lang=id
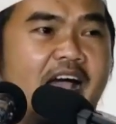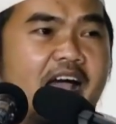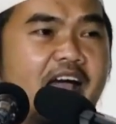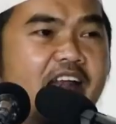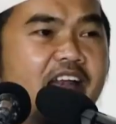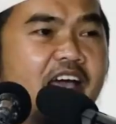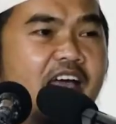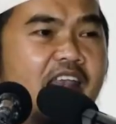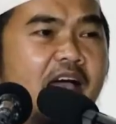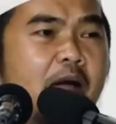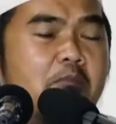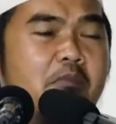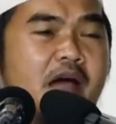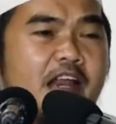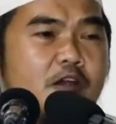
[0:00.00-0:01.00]
adalah
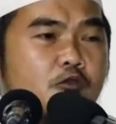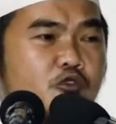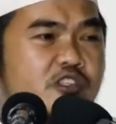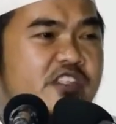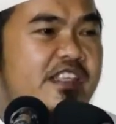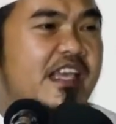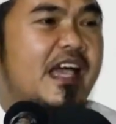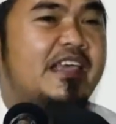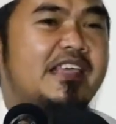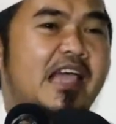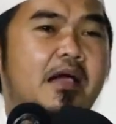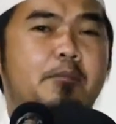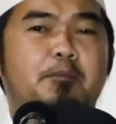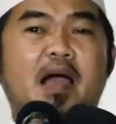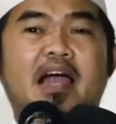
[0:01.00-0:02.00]
manusia
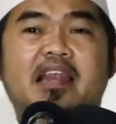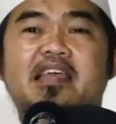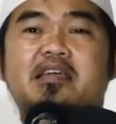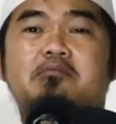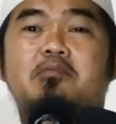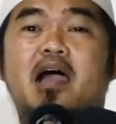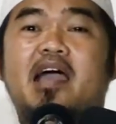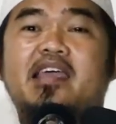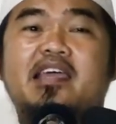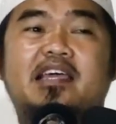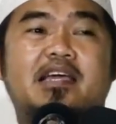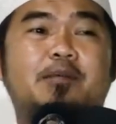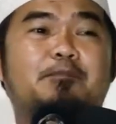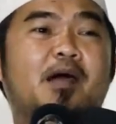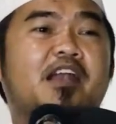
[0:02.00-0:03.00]
yang paling
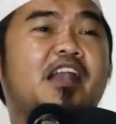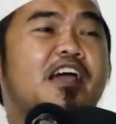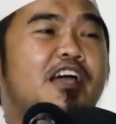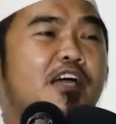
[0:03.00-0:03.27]
baik kepada